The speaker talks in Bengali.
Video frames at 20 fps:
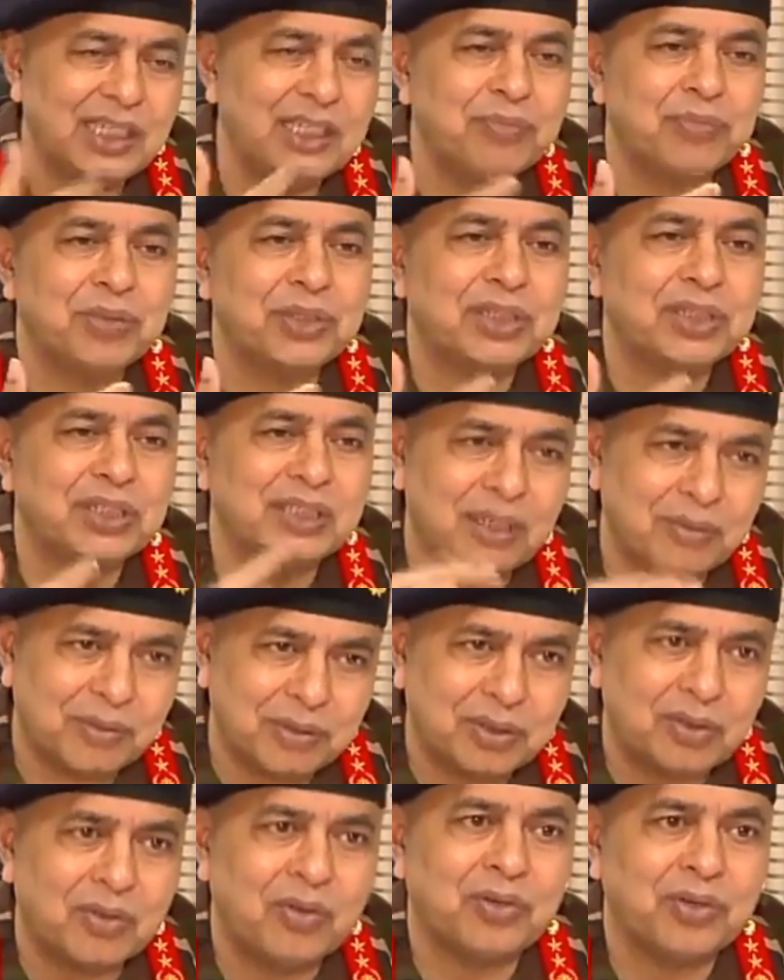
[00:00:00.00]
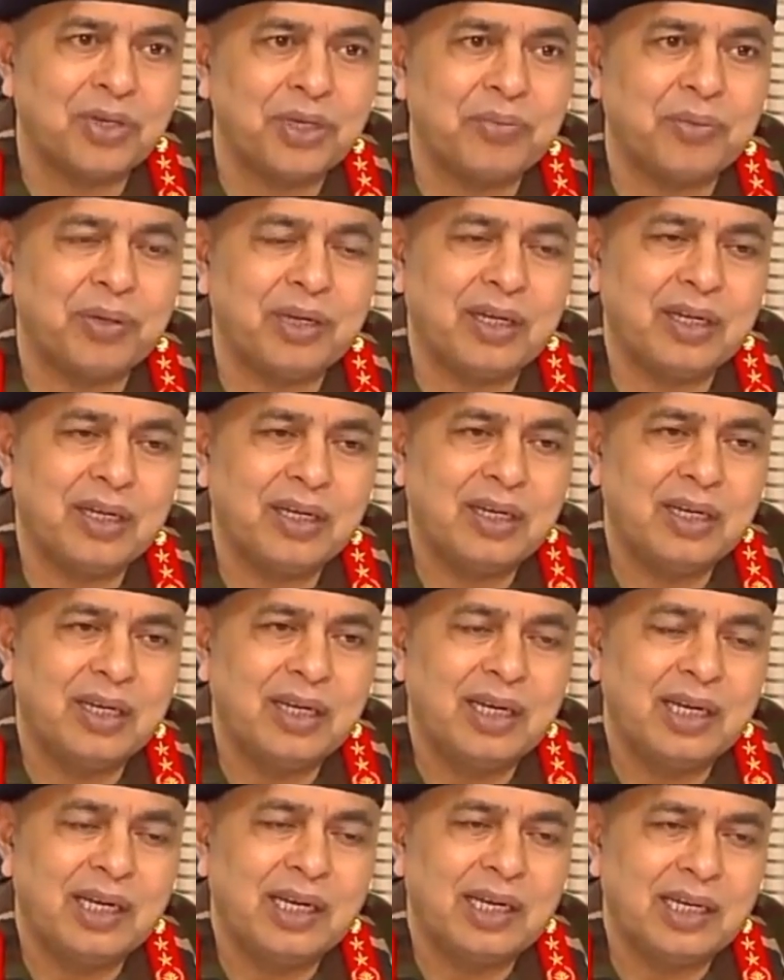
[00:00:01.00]
ফেসিয়াল ইমপ্রেশনটা আবার তখন নেবে
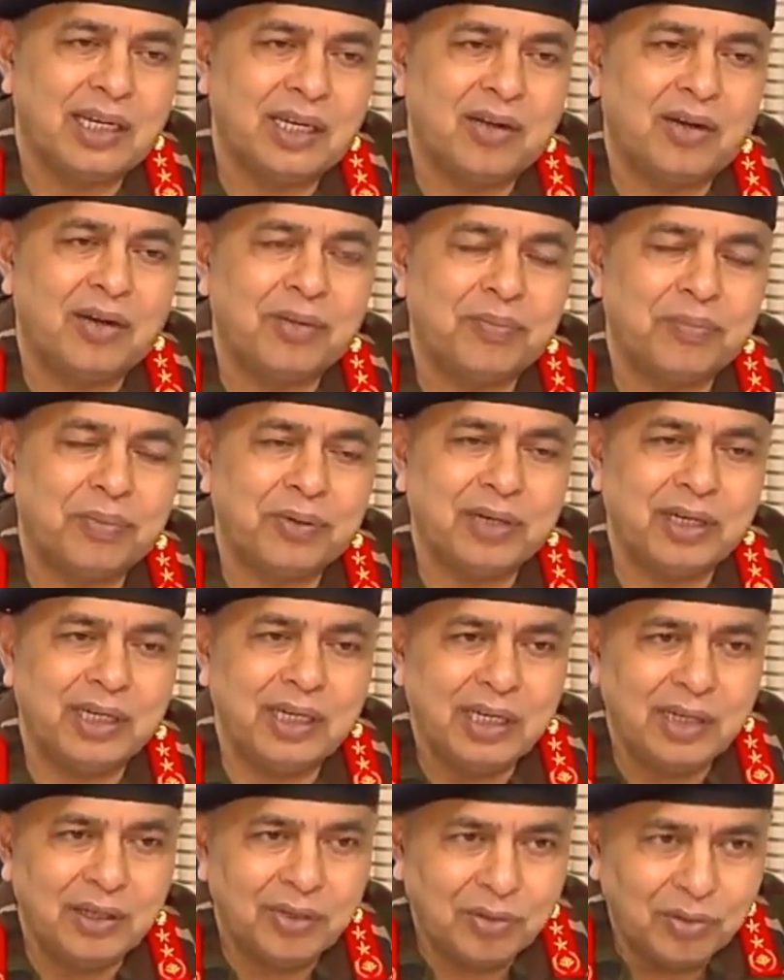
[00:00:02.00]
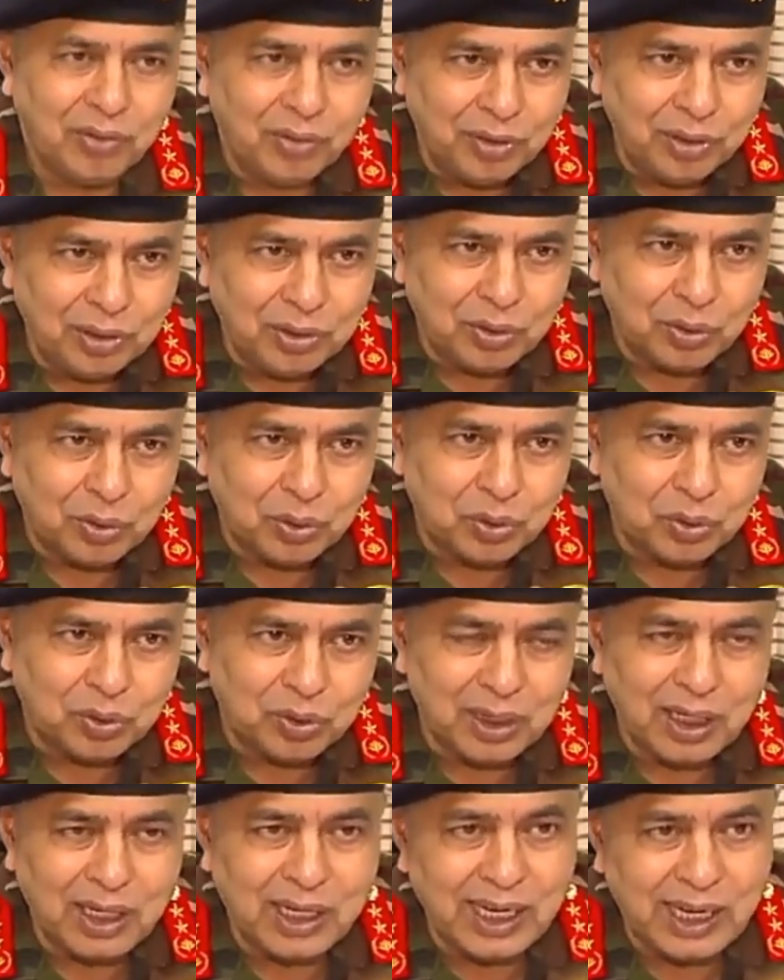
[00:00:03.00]
নেওয়ার পরে ওই
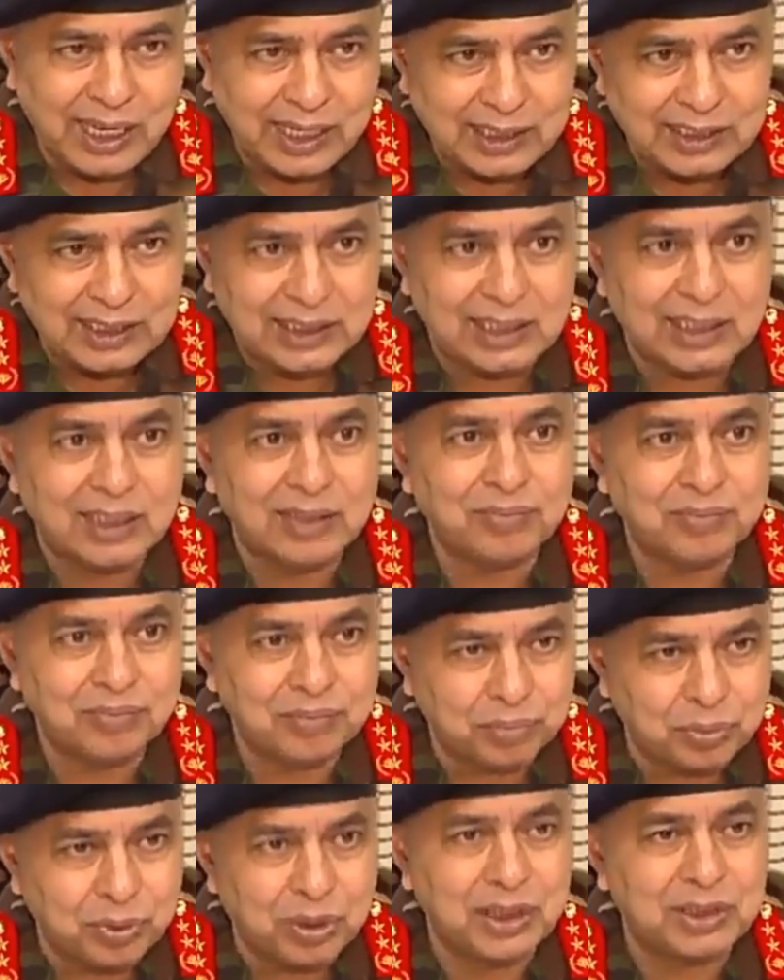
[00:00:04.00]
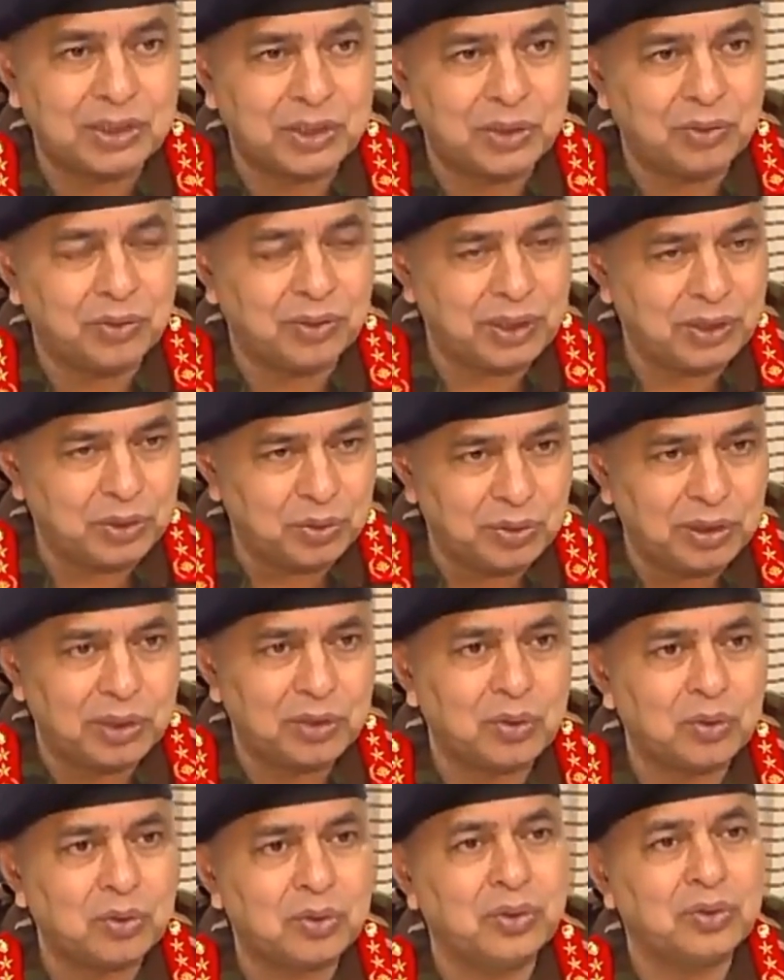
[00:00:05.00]
তথ্যটা আর আগে যেটা বইয়ের ছিল এই
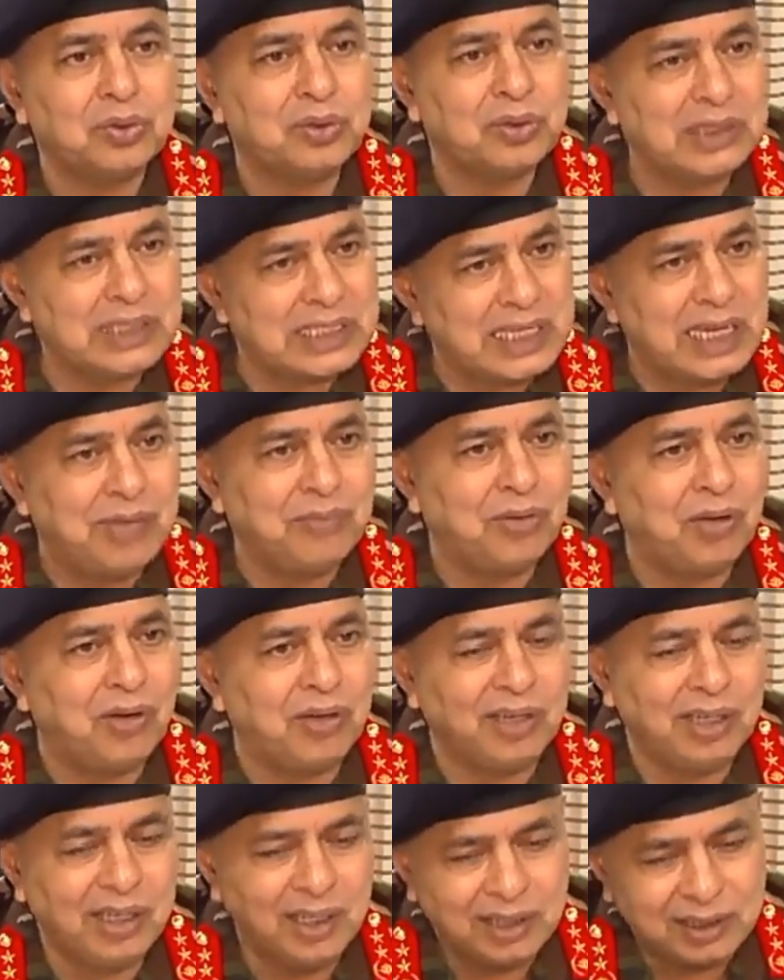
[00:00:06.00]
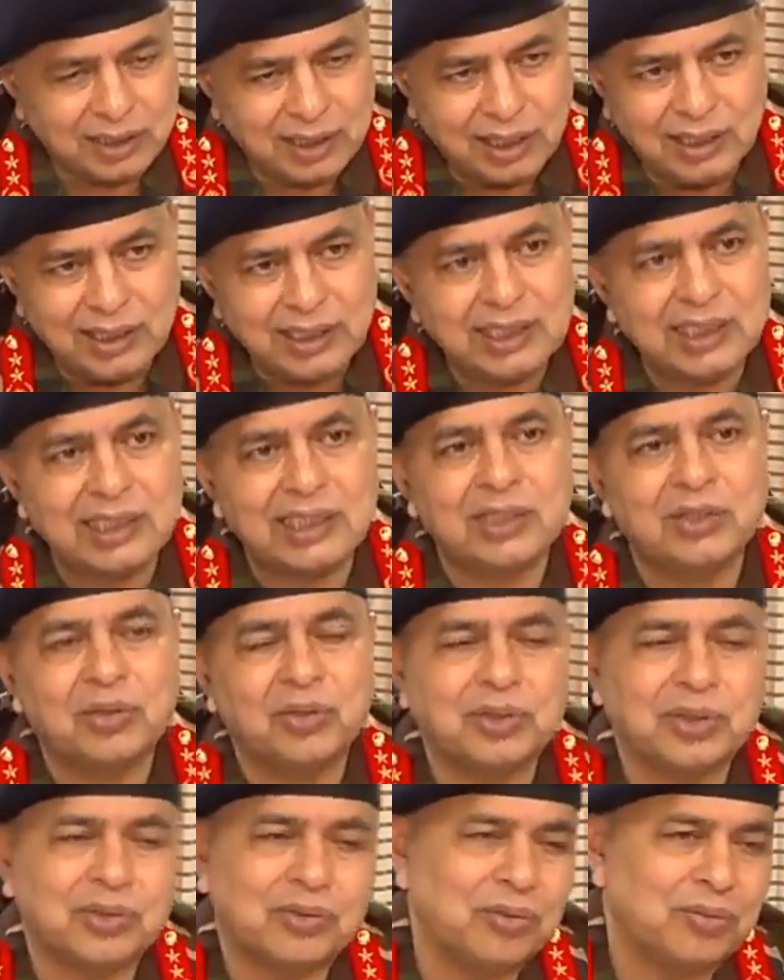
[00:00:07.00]
দুইটা তথ্য যদি সেম হয় তাহলে ই
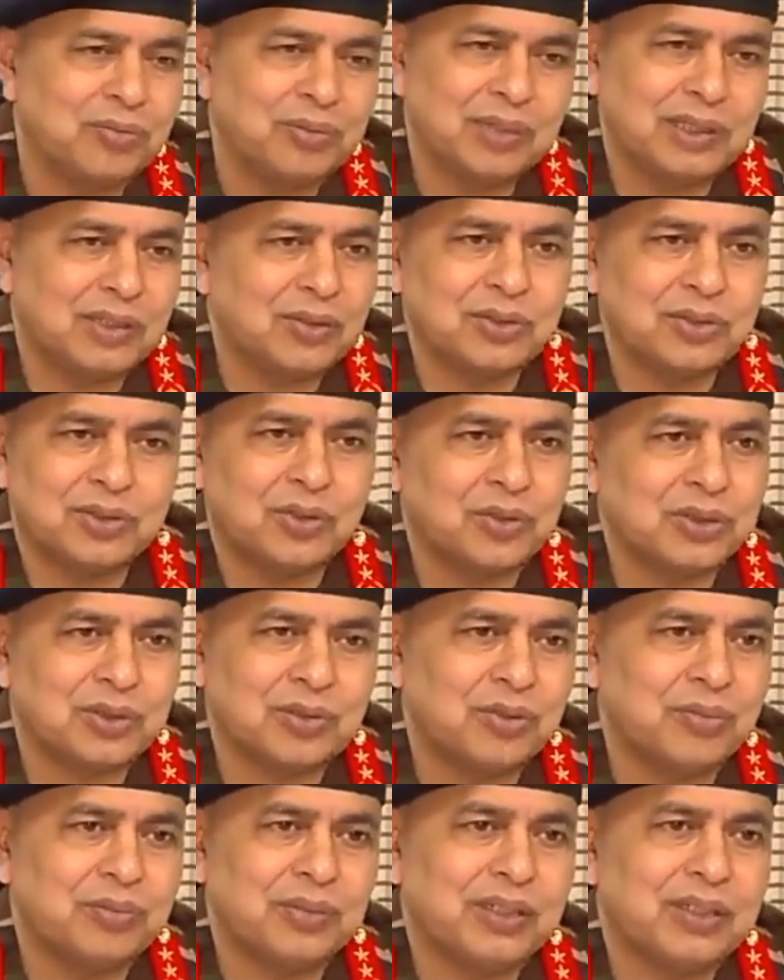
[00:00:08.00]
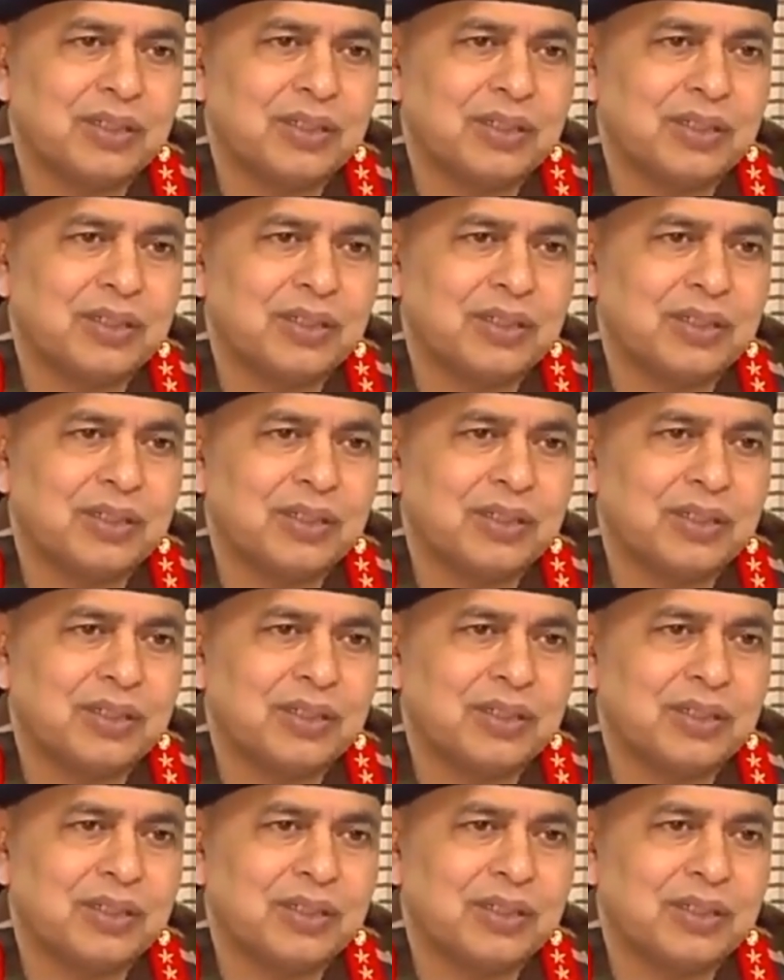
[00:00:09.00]
গেটের দরজা খুলবে আদার্স দরজা